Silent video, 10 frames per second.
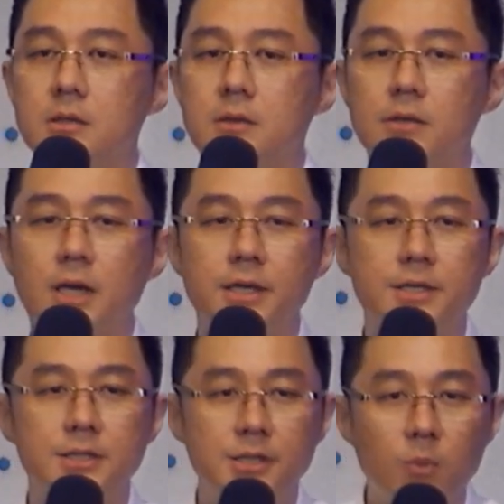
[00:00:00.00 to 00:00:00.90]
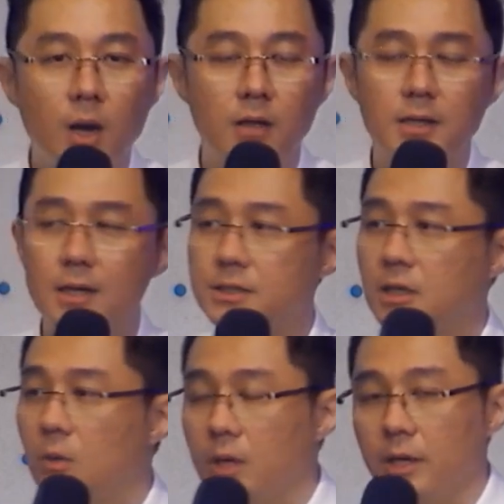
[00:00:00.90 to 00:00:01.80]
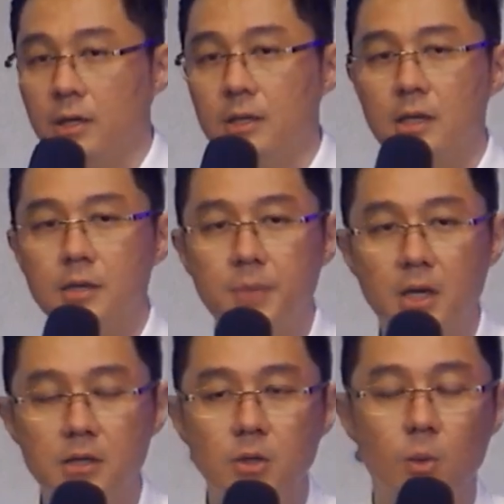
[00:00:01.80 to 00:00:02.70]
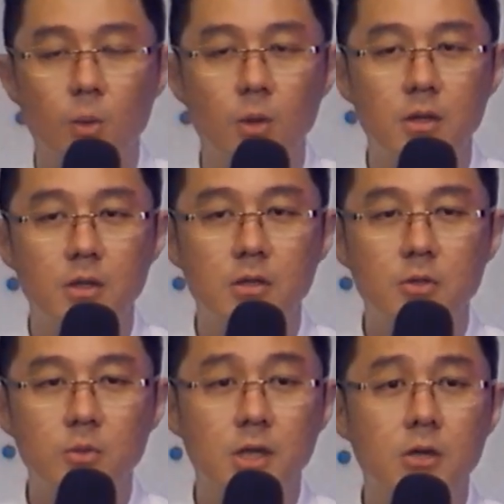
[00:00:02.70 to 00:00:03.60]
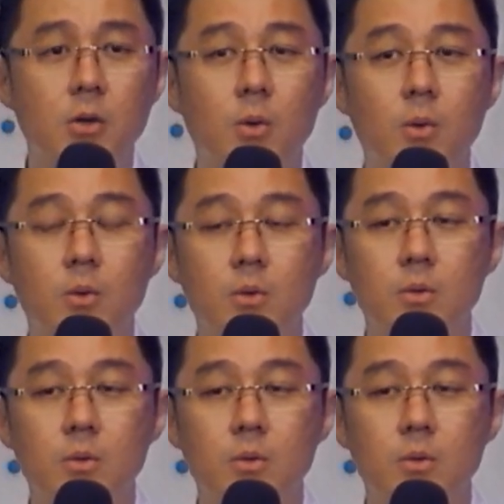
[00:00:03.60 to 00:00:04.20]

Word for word: 然后他也希望他的教会、他的朋友都能够